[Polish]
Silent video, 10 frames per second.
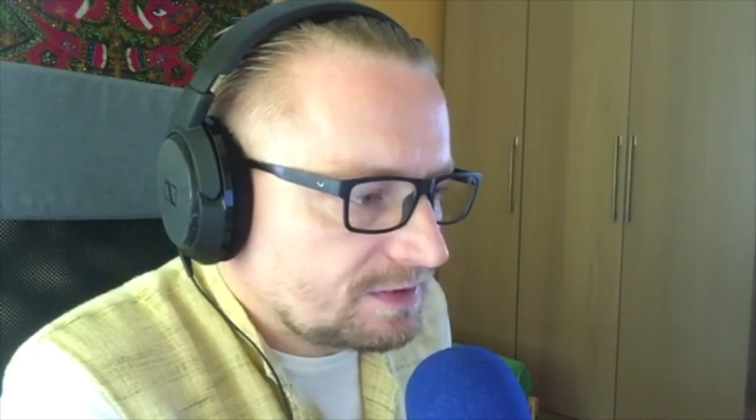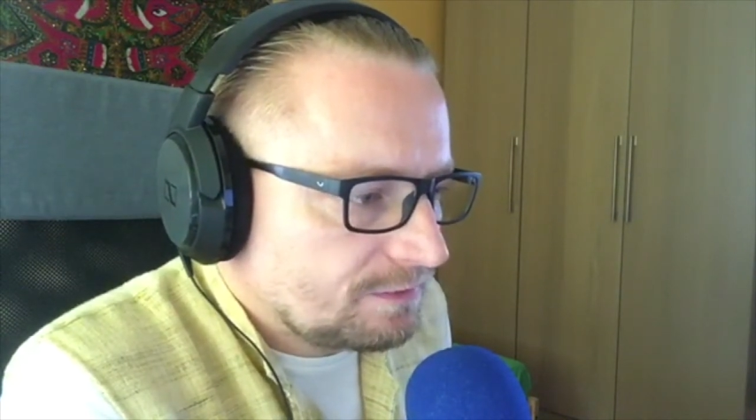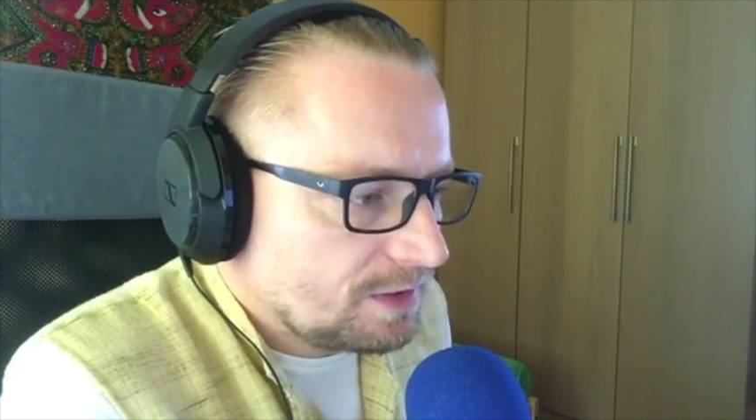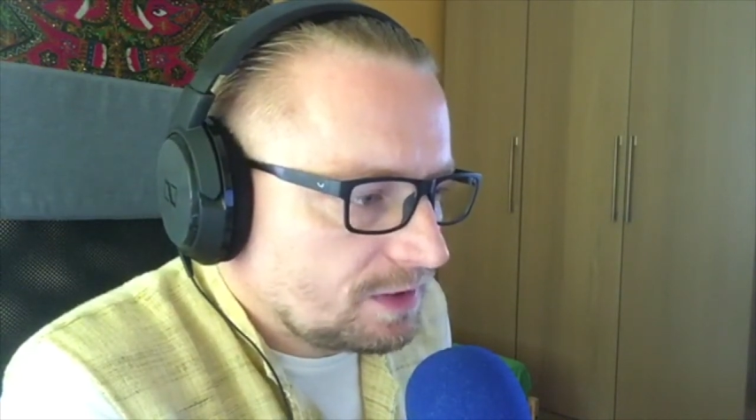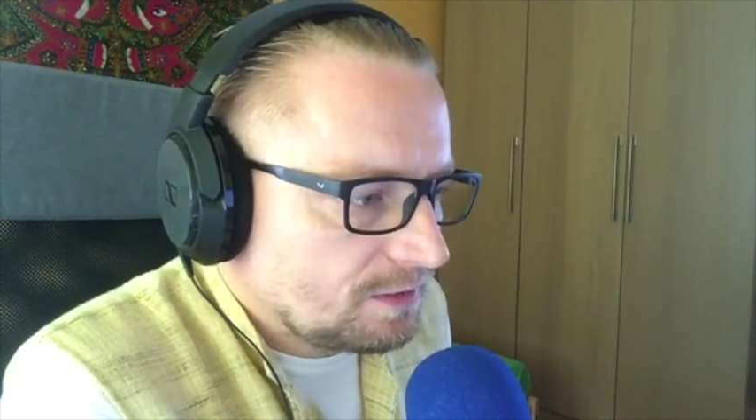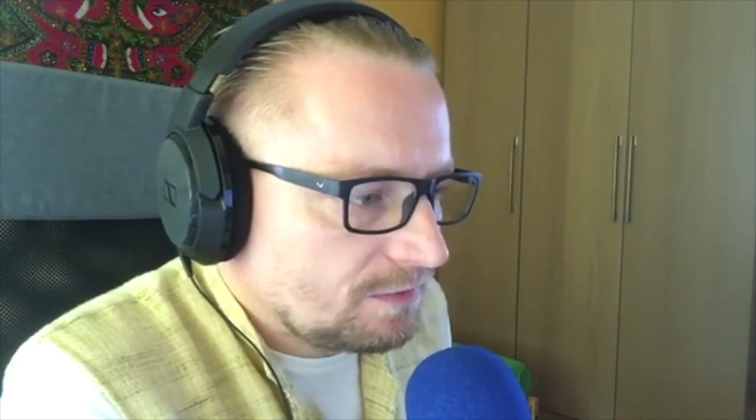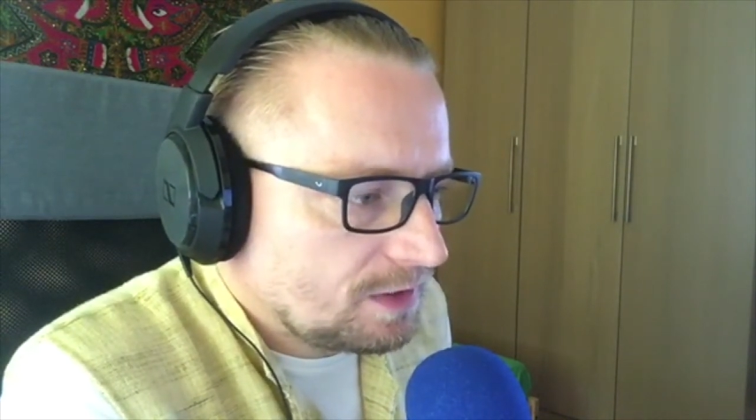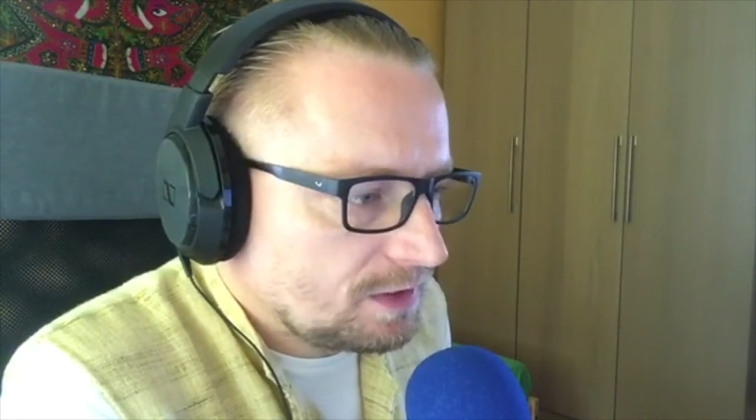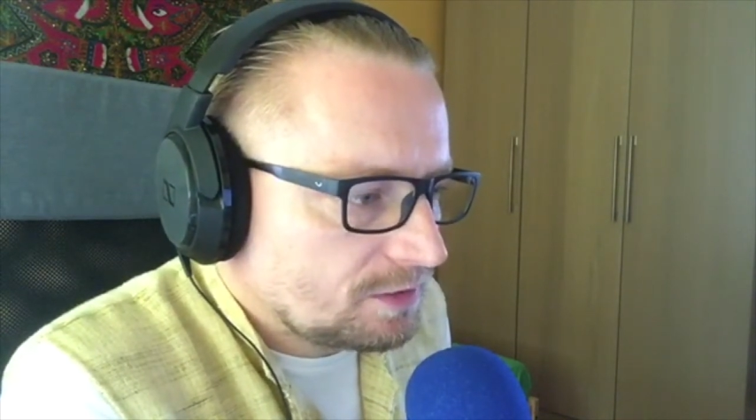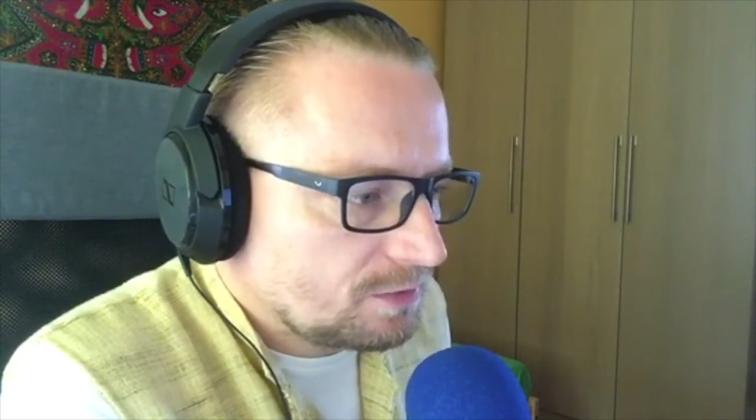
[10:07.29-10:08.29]
te wielkie
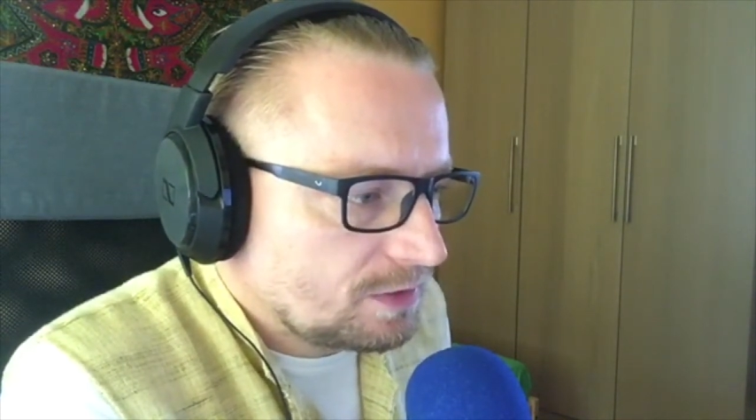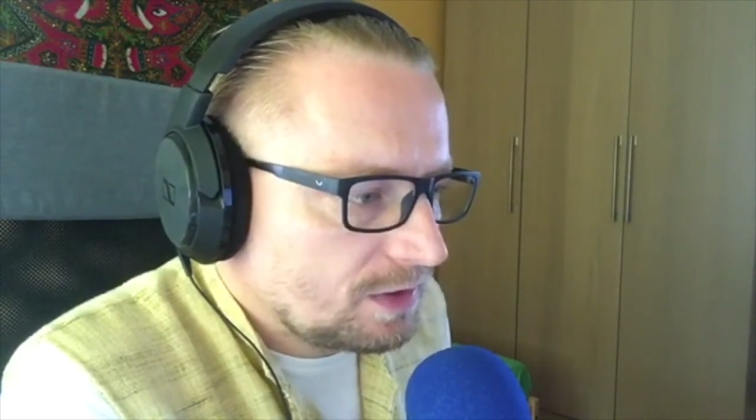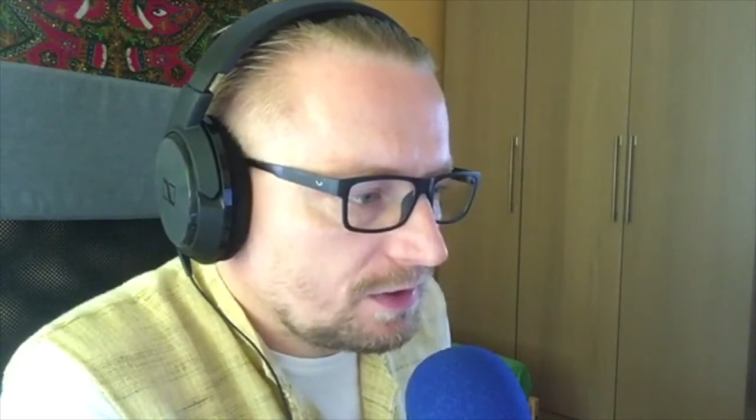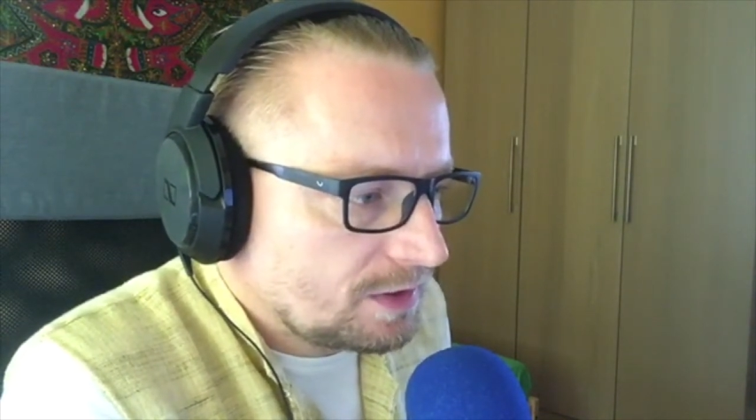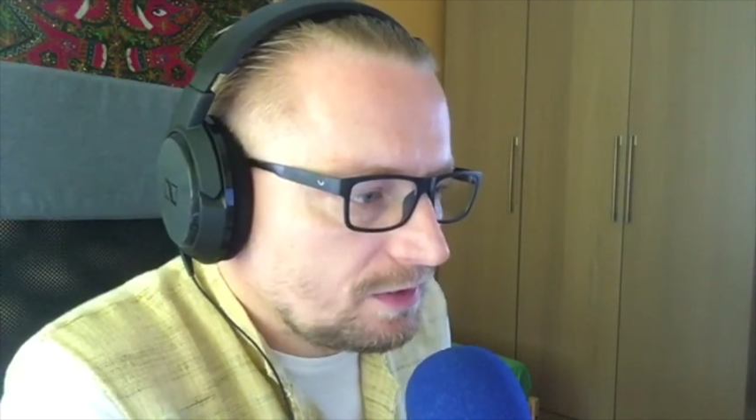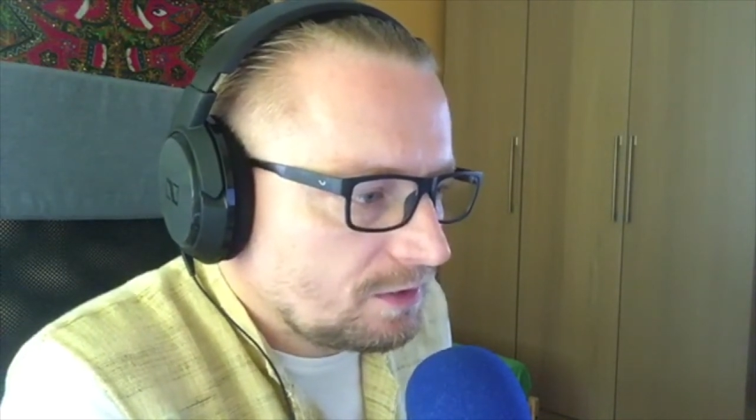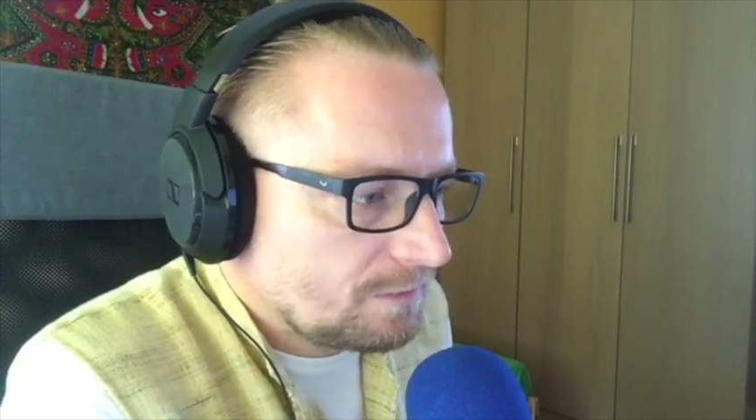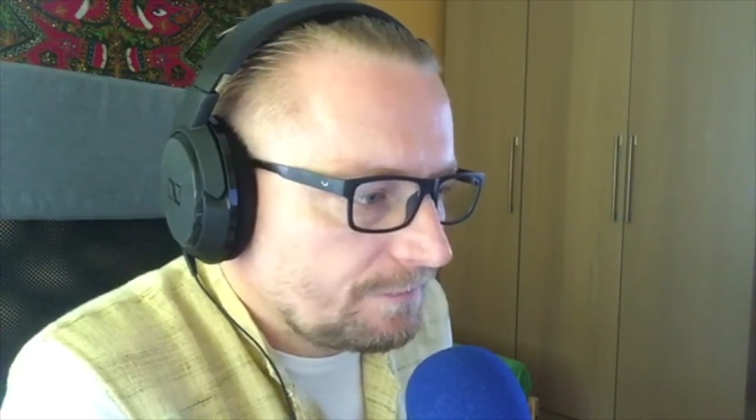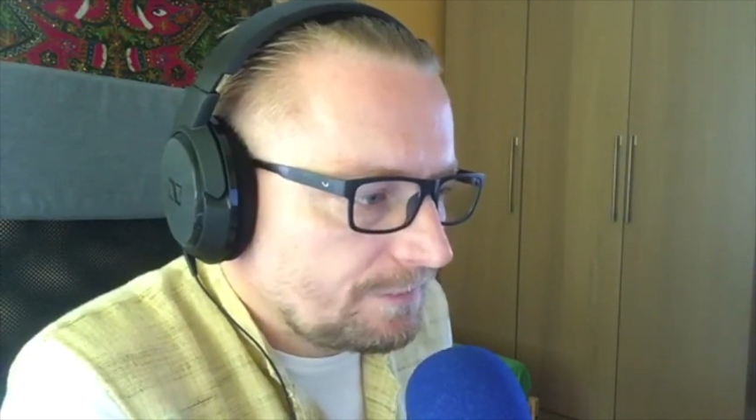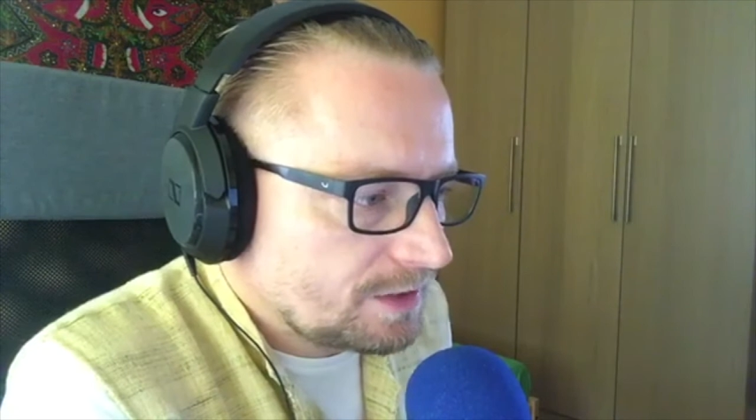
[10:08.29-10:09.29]
fali naturalnego,
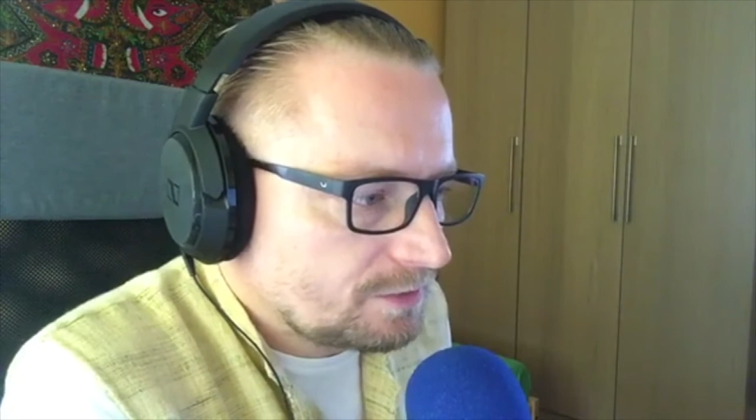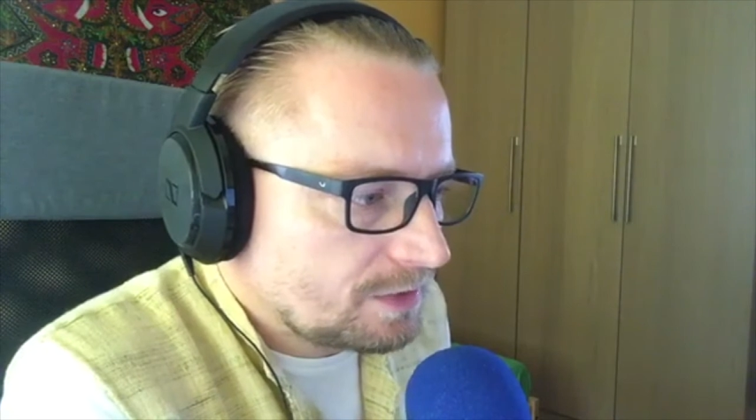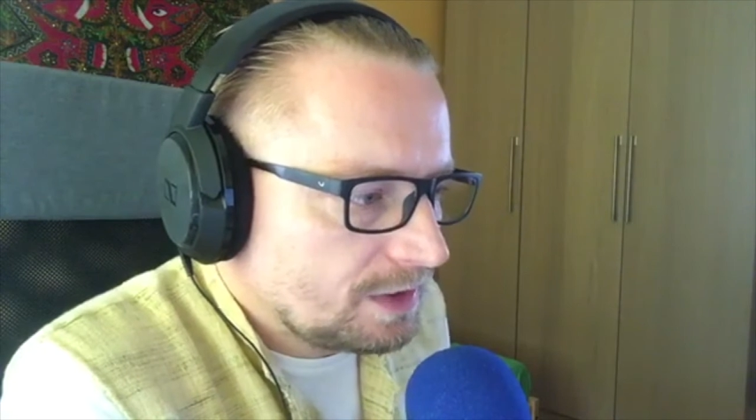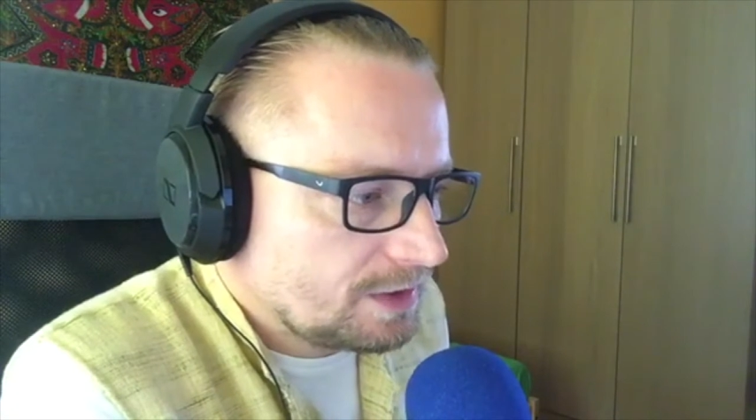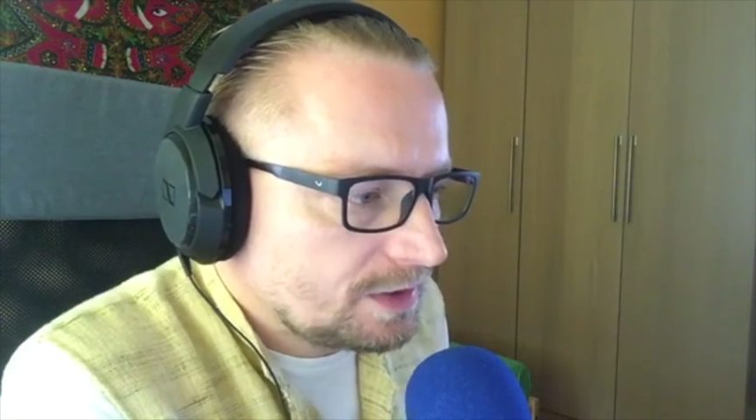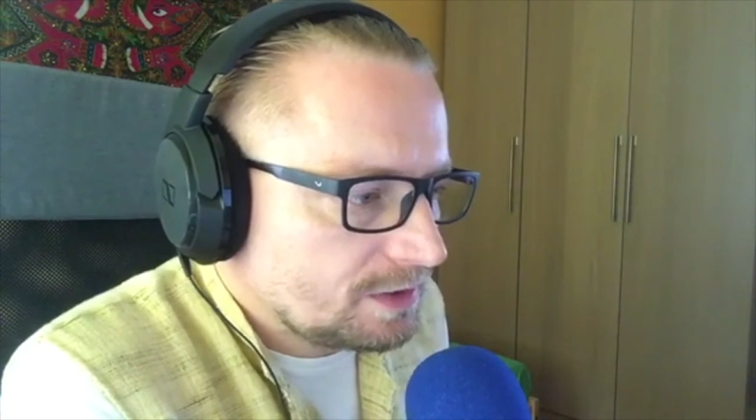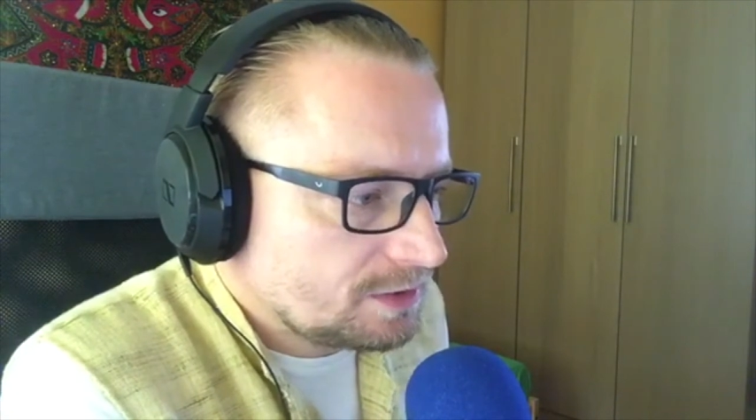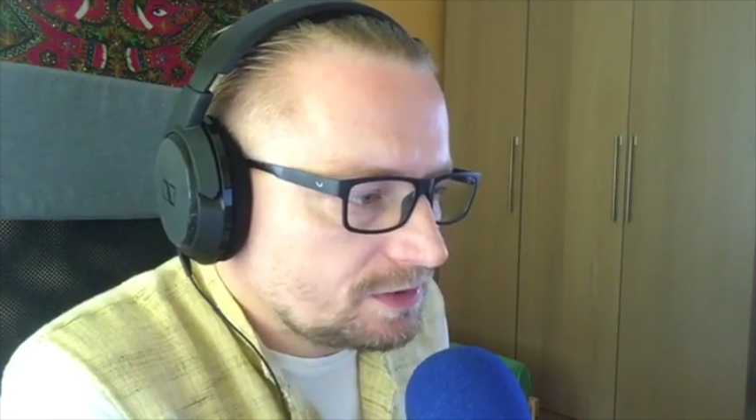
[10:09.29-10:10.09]
naturalnej,